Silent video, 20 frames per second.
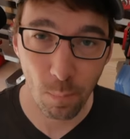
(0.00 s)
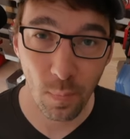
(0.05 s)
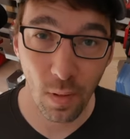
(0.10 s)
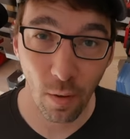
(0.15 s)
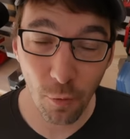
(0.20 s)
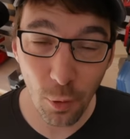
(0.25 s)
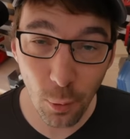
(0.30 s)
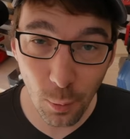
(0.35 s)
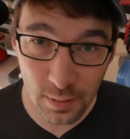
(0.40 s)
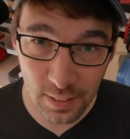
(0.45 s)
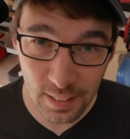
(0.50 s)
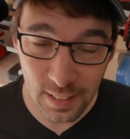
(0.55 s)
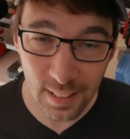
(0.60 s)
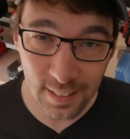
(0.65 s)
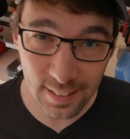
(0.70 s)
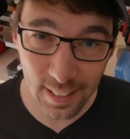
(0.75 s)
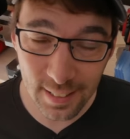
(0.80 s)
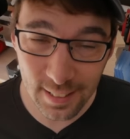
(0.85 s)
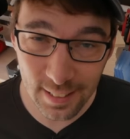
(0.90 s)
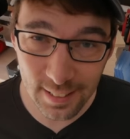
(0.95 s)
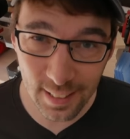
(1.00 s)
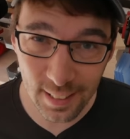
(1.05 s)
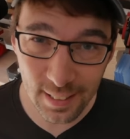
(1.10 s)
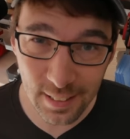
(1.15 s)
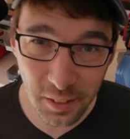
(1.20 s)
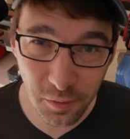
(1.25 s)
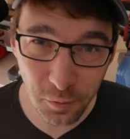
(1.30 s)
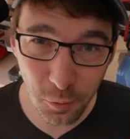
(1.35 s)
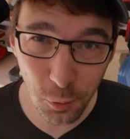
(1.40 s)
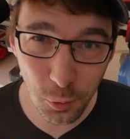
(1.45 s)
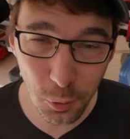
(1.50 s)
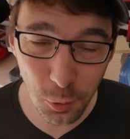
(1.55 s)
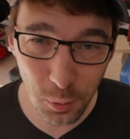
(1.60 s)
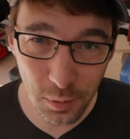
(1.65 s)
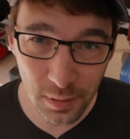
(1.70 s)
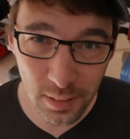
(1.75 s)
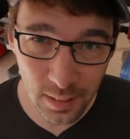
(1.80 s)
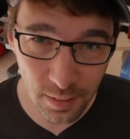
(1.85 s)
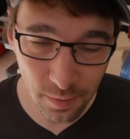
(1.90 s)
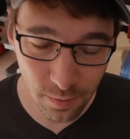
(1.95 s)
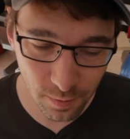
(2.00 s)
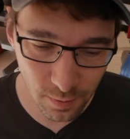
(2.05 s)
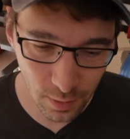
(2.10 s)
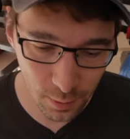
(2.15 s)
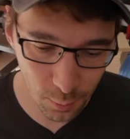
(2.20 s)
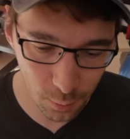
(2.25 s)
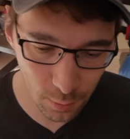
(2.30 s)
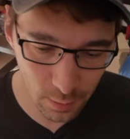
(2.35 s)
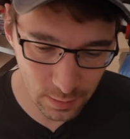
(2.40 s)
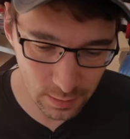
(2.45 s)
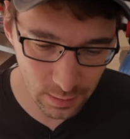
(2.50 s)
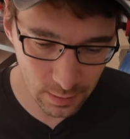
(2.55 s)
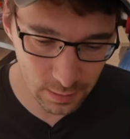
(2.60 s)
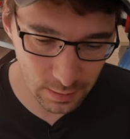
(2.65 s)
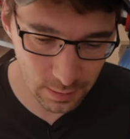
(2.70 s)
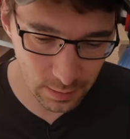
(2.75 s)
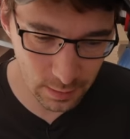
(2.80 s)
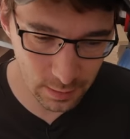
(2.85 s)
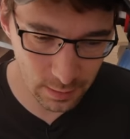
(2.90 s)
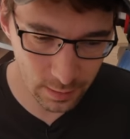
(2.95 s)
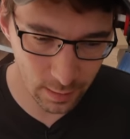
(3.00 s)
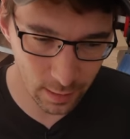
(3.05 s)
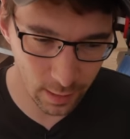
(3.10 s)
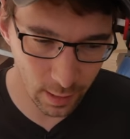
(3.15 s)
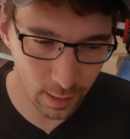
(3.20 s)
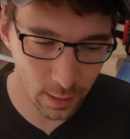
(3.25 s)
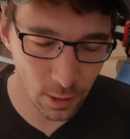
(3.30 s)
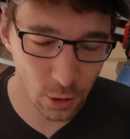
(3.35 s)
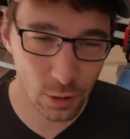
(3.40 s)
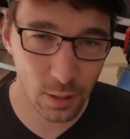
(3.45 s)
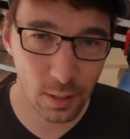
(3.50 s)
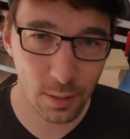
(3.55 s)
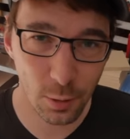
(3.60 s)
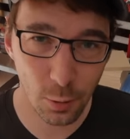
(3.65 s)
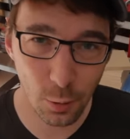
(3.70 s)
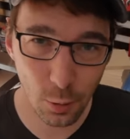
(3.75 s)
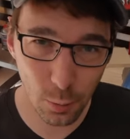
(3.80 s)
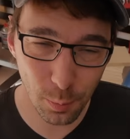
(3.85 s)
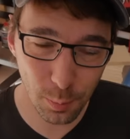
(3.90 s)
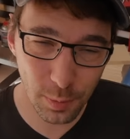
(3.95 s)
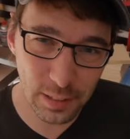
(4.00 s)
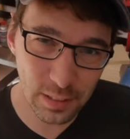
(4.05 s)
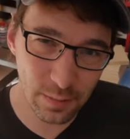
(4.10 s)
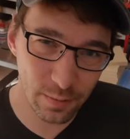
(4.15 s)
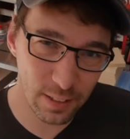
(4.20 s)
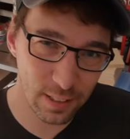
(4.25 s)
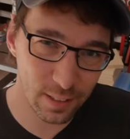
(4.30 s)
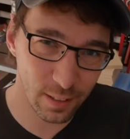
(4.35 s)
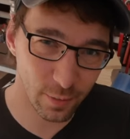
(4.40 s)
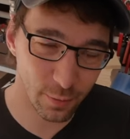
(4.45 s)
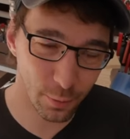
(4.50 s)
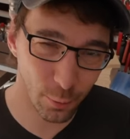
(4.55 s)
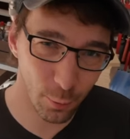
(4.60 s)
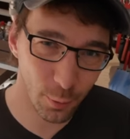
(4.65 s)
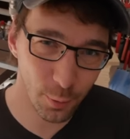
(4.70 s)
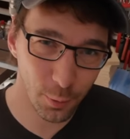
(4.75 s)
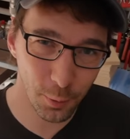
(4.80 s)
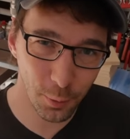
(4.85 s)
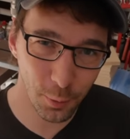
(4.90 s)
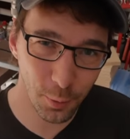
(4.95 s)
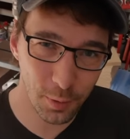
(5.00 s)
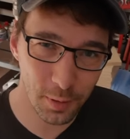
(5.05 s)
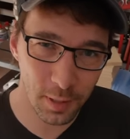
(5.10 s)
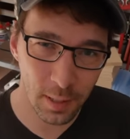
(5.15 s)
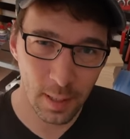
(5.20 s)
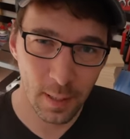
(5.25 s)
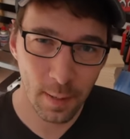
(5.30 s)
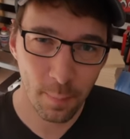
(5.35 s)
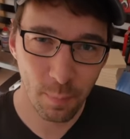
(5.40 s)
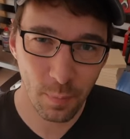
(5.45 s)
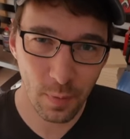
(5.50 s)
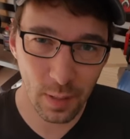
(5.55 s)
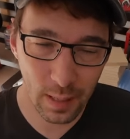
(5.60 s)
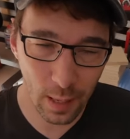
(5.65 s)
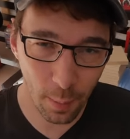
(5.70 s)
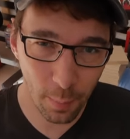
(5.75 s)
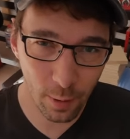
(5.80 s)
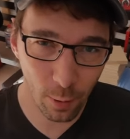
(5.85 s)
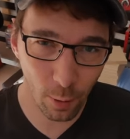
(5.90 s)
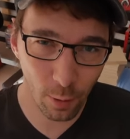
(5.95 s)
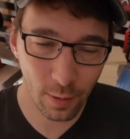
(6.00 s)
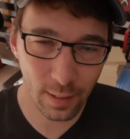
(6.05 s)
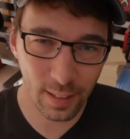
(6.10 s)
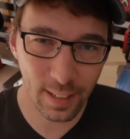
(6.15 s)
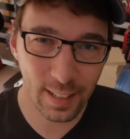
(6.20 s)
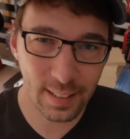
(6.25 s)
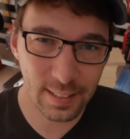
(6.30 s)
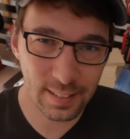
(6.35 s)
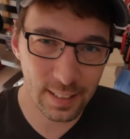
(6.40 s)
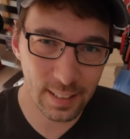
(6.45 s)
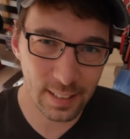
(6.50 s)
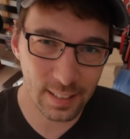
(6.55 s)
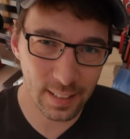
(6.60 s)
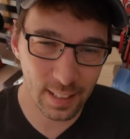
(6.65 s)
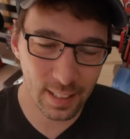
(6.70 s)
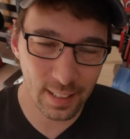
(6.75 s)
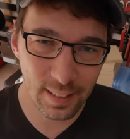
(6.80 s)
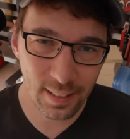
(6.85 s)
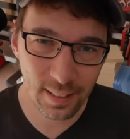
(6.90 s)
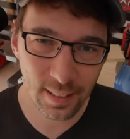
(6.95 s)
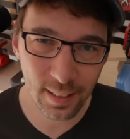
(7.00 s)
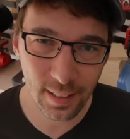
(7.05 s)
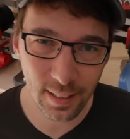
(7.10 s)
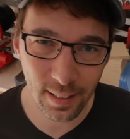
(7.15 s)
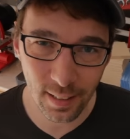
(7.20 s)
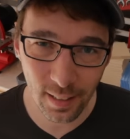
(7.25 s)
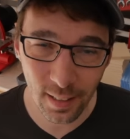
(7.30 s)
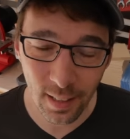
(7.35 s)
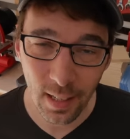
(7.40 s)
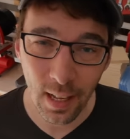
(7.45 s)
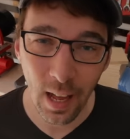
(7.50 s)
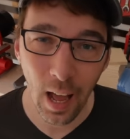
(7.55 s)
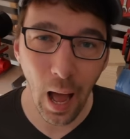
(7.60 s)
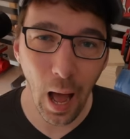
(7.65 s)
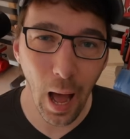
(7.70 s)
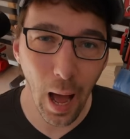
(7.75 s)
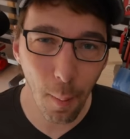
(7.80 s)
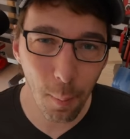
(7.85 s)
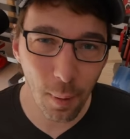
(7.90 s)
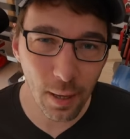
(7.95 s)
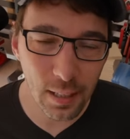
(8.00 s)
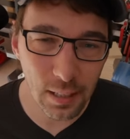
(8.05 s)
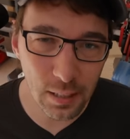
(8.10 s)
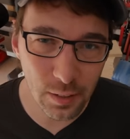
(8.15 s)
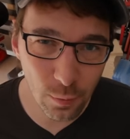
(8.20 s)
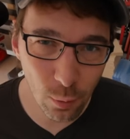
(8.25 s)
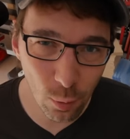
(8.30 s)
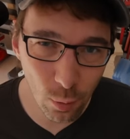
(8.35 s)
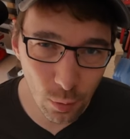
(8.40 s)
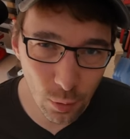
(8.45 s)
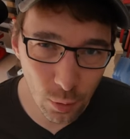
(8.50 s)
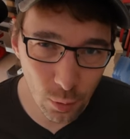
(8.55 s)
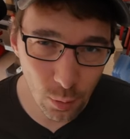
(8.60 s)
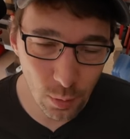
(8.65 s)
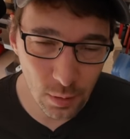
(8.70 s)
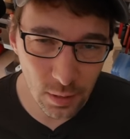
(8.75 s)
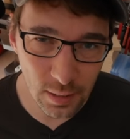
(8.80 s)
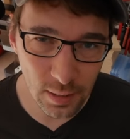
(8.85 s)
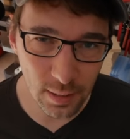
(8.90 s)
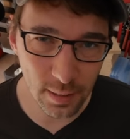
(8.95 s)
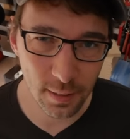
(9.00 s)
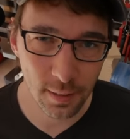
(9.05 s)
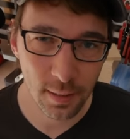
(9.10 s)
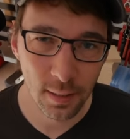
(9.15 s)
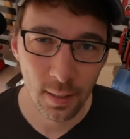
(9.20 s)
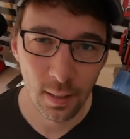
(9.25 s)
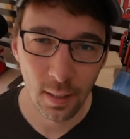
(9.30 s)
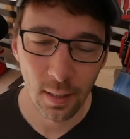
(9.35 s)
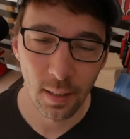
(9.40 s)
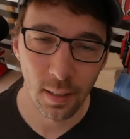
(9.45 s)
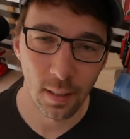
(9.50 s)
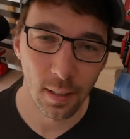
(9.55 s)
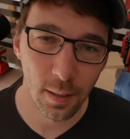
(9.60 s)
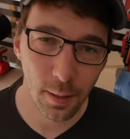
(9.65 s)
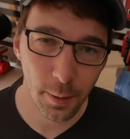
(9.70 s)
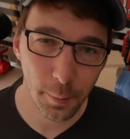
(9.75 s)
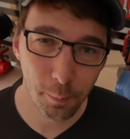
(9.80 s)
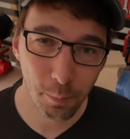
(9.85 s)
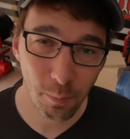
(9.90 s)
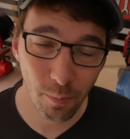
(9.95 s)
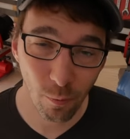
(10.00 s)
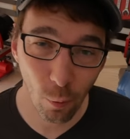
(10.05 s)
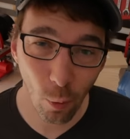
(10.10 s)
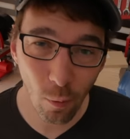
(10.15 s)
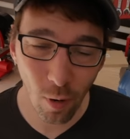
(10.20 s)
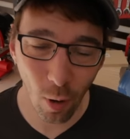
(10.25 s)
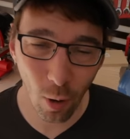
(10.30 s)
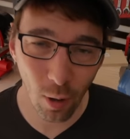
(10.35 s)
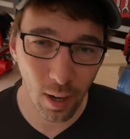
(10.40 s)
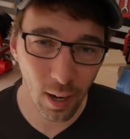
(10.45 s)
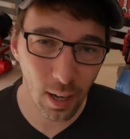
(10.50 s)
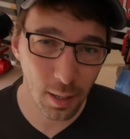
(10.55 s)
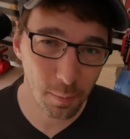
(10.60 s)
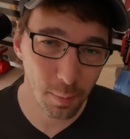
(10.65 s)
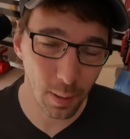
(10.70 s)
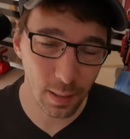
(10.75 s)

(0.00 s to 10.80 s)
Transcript: wie du gesehen hast, hat das Ganze funktioniert. Natürlich ist die Ladestation so ein bisschen weiter nach vorne gerückt. Die kann man auch einen kleinen Ticken nach hinten legen. Aber es funktioniert. Ähm, wo wir auch gerade bei